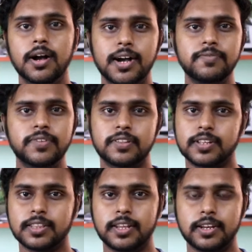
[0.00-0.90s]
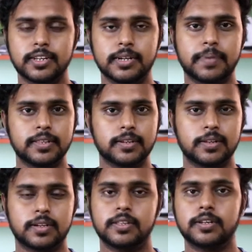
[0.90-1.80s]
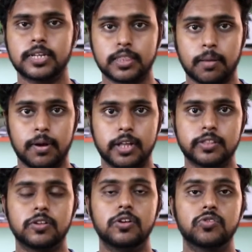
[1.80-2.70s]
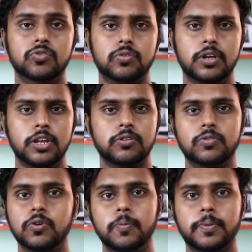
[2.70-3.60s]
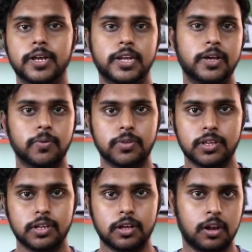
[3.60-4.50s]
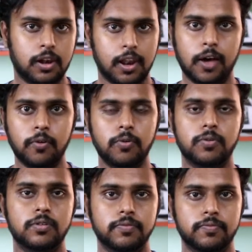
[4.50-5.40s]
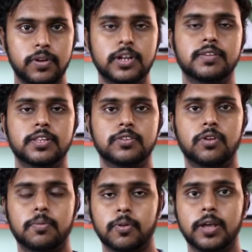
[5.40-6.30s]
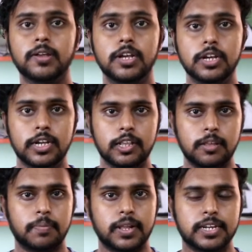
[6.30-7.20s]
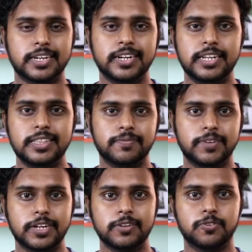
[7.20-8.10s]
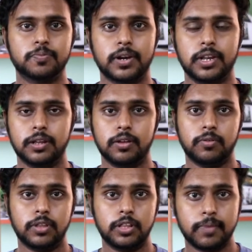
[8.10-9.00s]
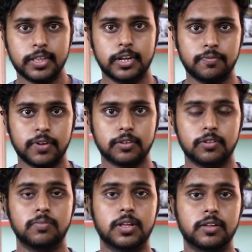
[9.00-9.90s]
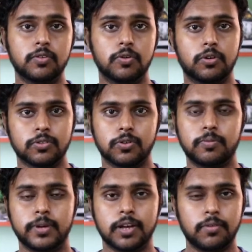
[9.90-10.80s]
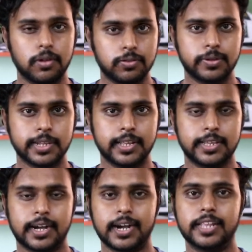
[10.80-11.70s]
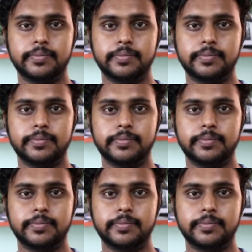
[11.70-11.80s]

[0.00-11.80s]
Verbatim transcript: ஹாய் ஃப்ரெண்ட்ஸ் நான் திலக் நீங்கள் பார்த்துட்டு இருக்கிறது டெக் தமிழ் டாட்ஸ் ஸோ இன்றைக்கி ஒரு சூப்பரான ஒரு லவ் ஃபில்டர் தான் சொல்ல போகிறேன் இது பார்த்தீங்கன்னா இந்த ஃபில்டர் யூஸ் பண்ணி இது மாதிரியான எஃபெக்ட் வரும் அதாவது உங்களோட சோல்மெண்ட் எவ்வளோ தூரத்தில் இருக்காங்க அது